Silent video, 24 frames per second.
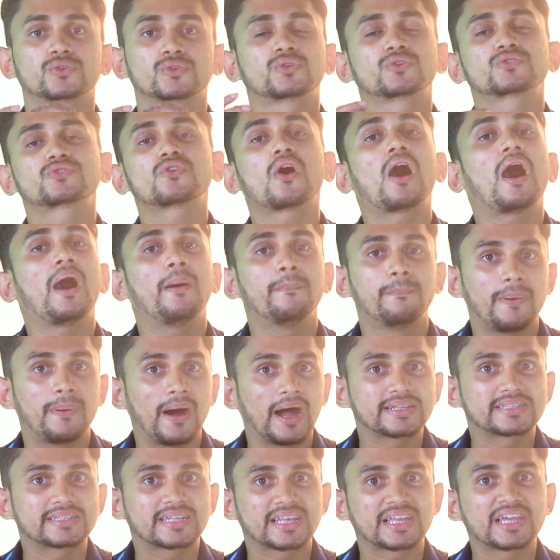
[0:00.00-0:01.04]
तो दोस्तों अब
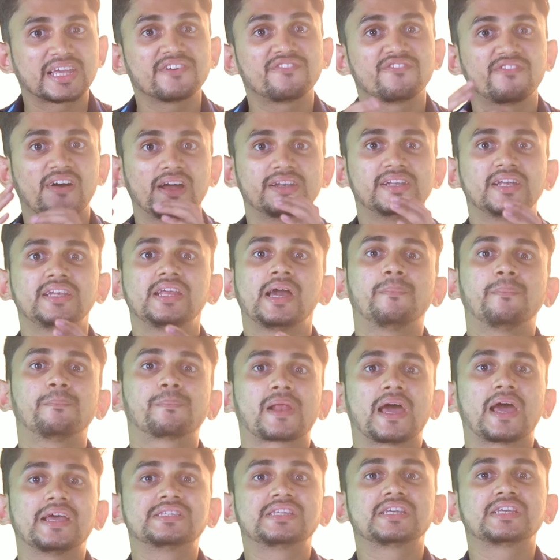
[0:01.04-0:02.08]
बात करेंगे फाइनली हम
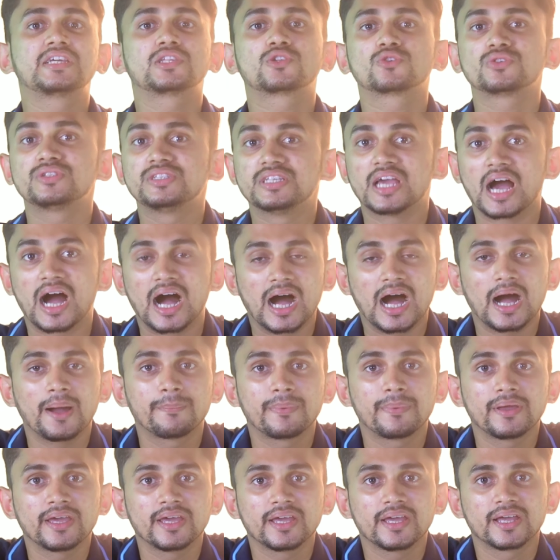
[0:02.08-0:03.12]
प्राइजिंग की तो यहाँ
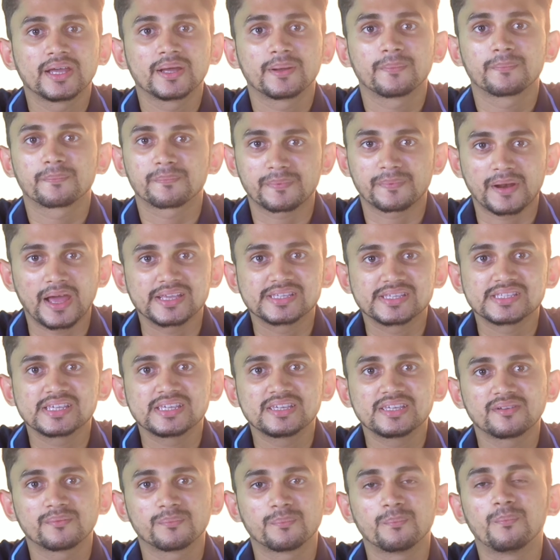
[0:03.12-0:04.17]
पर
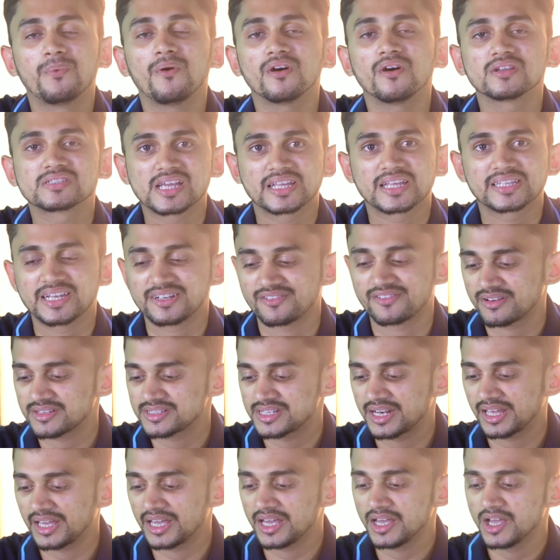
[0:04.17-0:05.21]
प्राइजिंग बहुत ज़्यादा
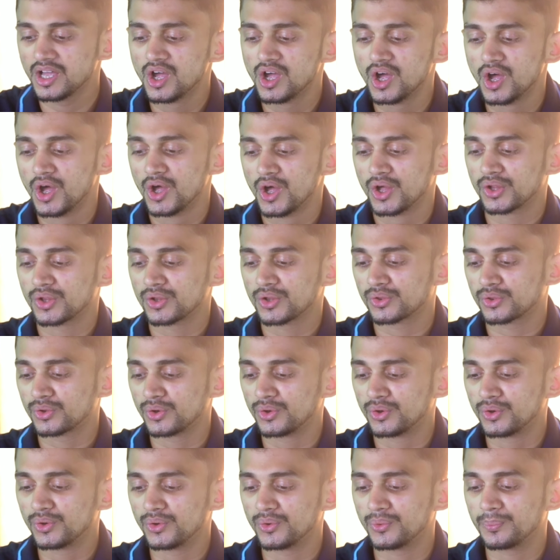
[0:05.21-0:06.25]
इंटरेस्टिंग है
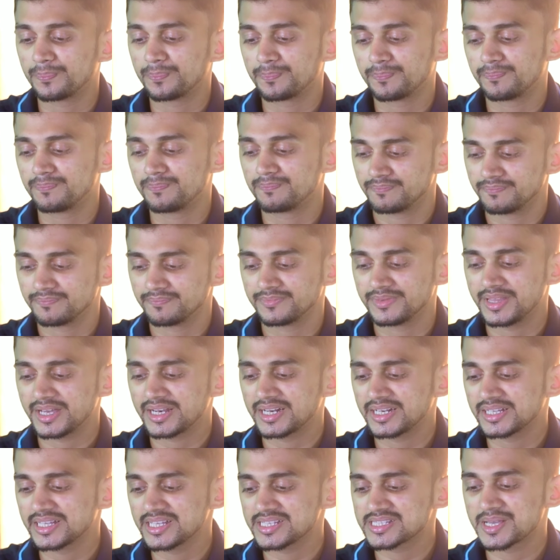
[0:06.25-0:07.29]
तो
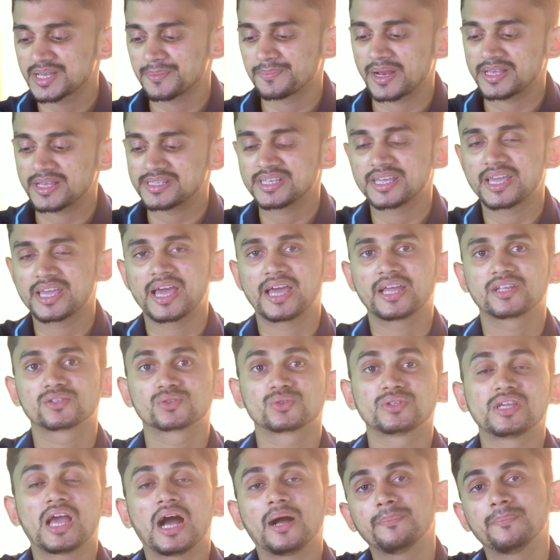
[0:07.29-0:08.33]
देख लेते हैं इसकी प्राइसिंग क्या है
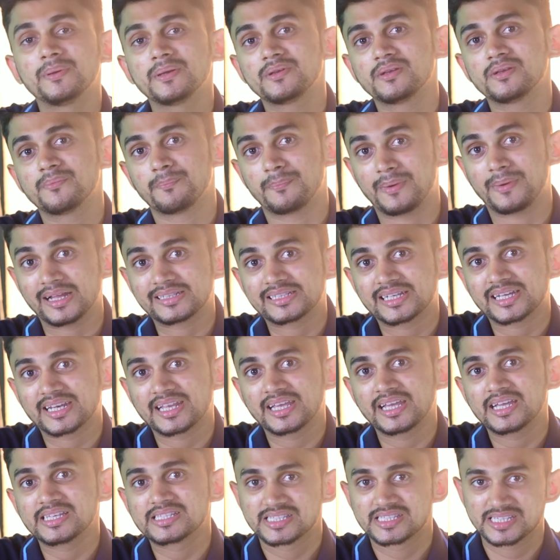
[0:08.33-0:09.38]
तो यहाँ पे बात
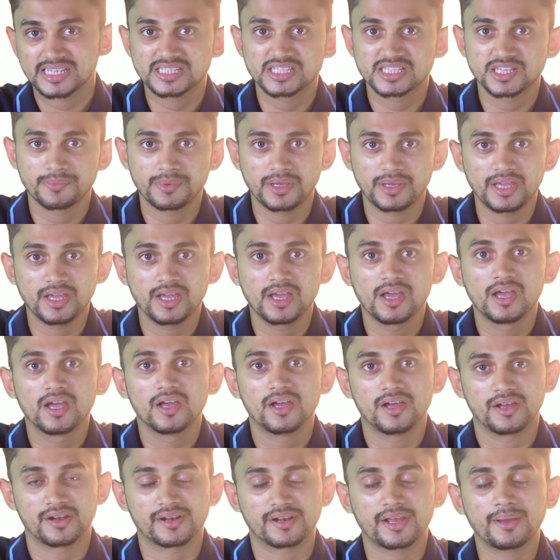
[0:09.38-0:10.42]
करेंगे सिक्स जी बी
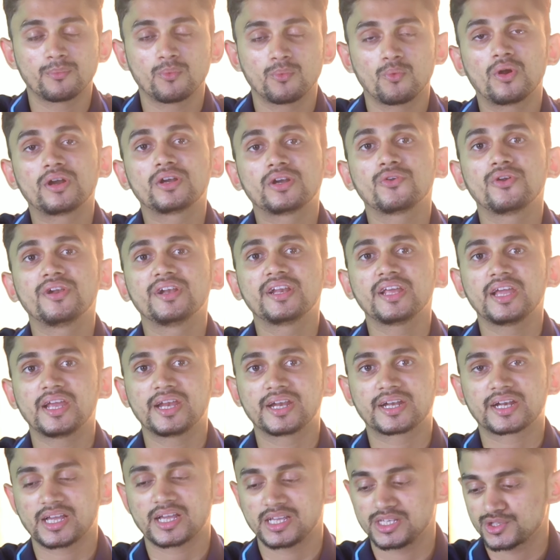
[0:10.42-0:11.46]
रैम वन ट्वेंटी
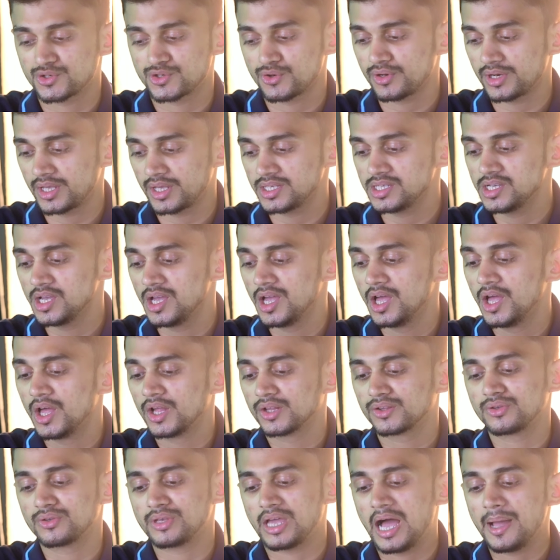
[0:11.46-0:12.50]
एट का स्टोरेज
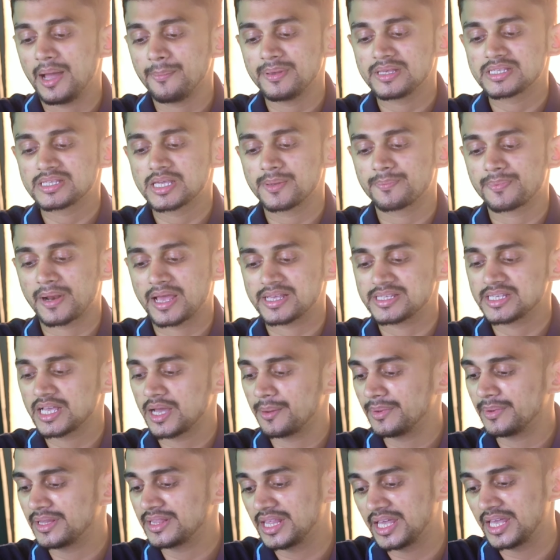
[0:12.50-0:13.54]
तो यहाँ पे इसकी प्राइसिंग
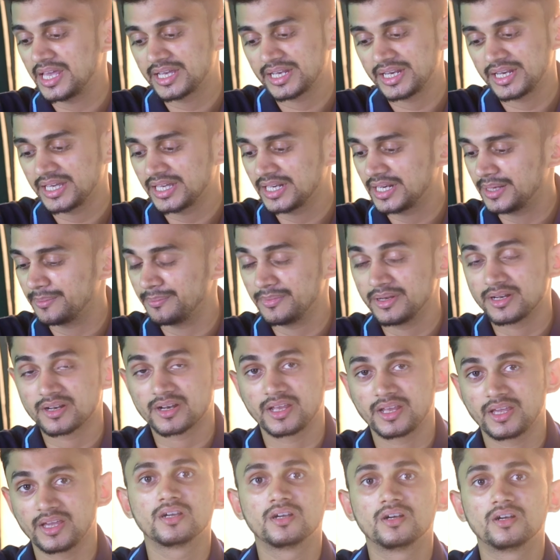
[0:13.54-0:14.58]
हमें देखने के लिए मिल
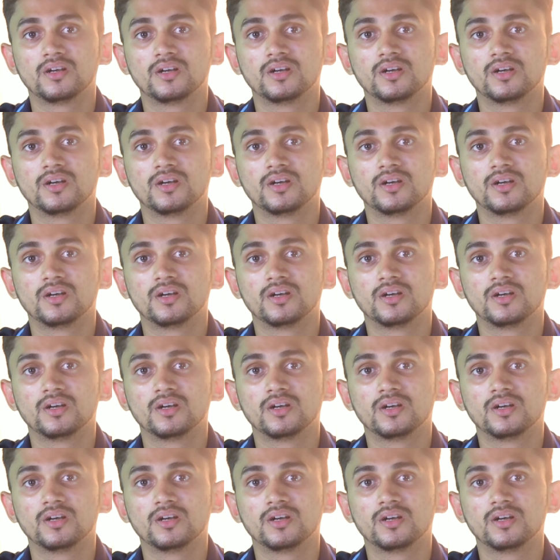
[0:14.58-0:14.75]
रही है